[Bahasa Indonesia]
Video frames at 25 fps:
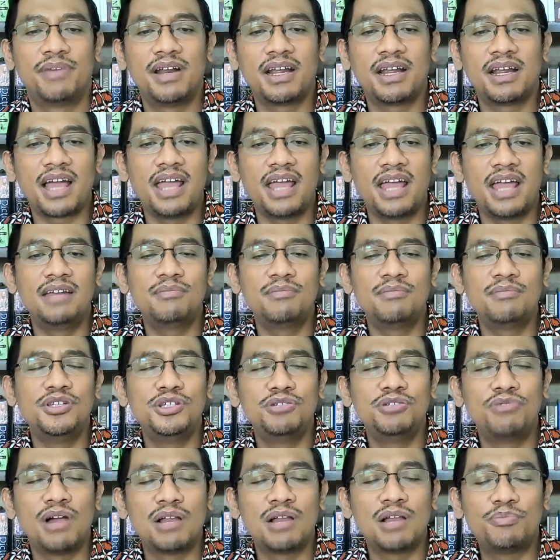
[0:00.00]
Mereka ingin
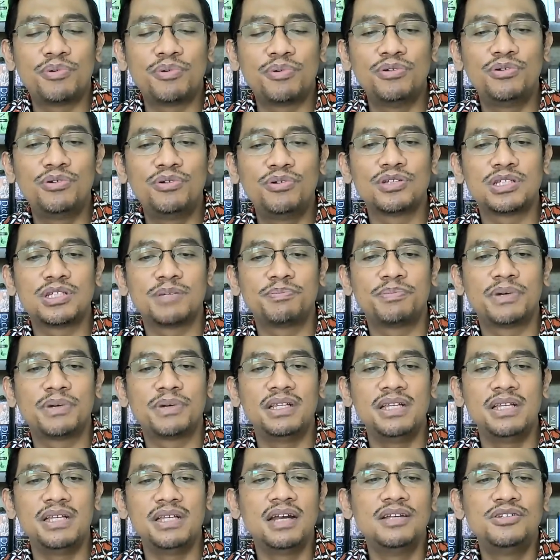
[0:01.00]
menjual produk
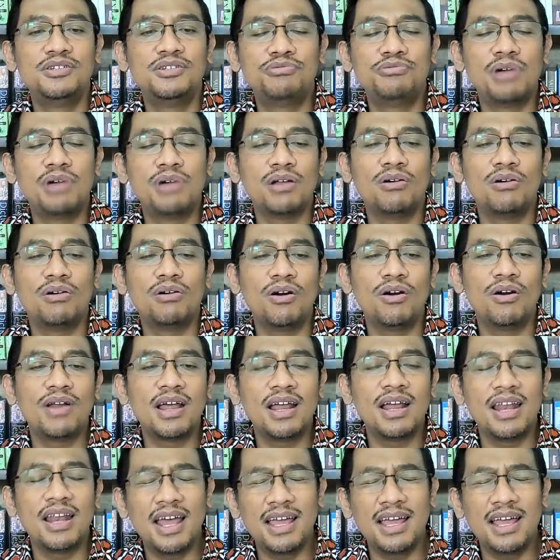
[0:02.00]
seperti yang dijual oleh
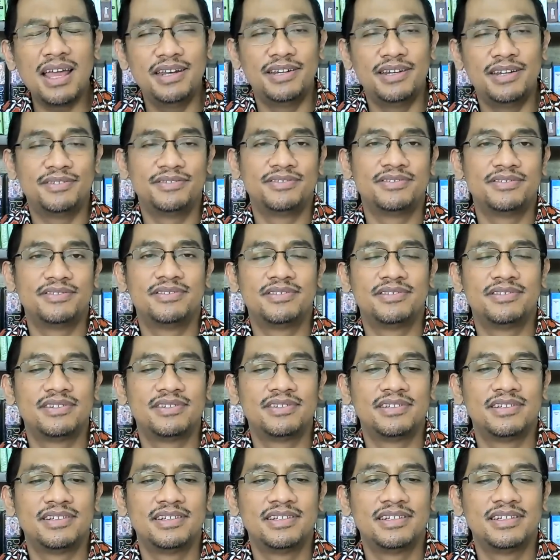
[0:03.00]
orang lain.
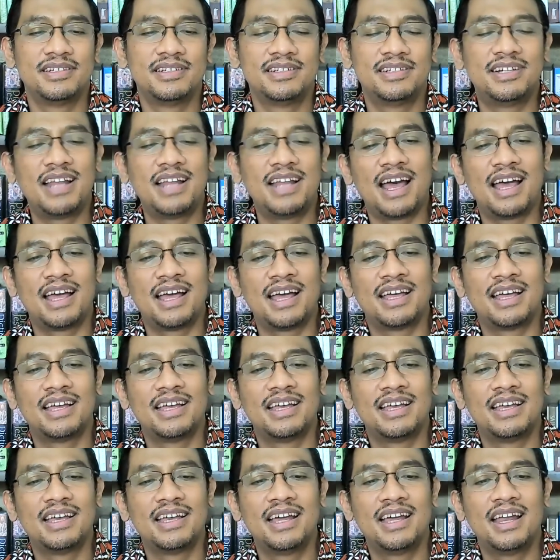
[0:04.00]
Nah,
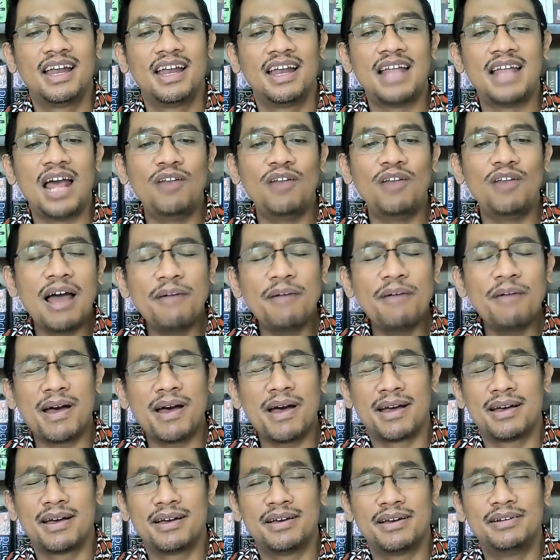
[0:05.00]
lalu
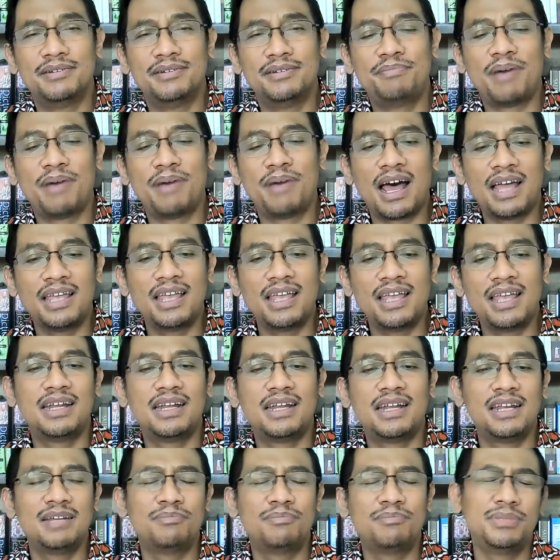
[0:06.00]
apa bahaya
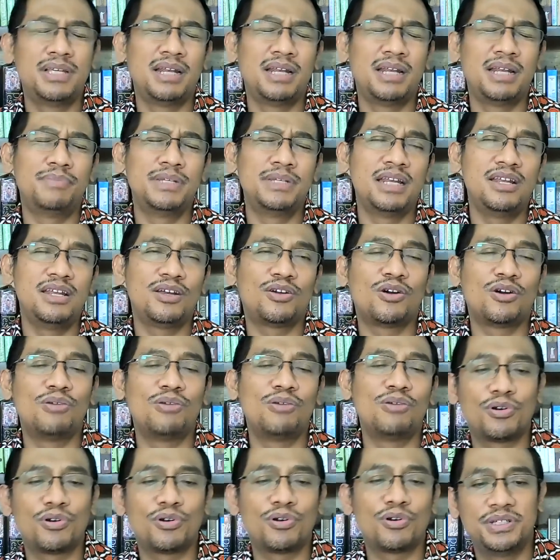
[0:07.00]
dari menjadi
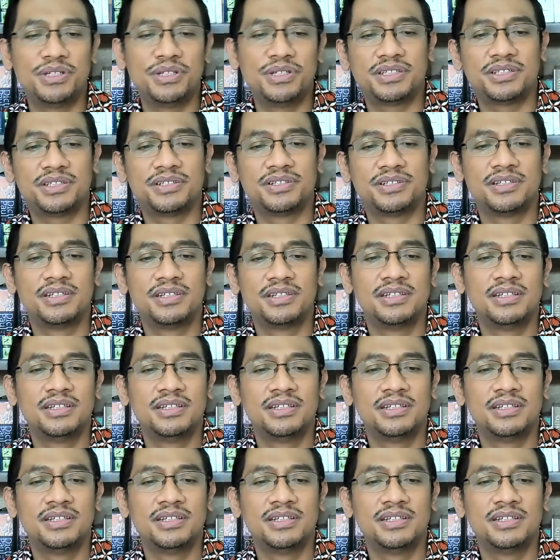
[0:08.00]
kompromis?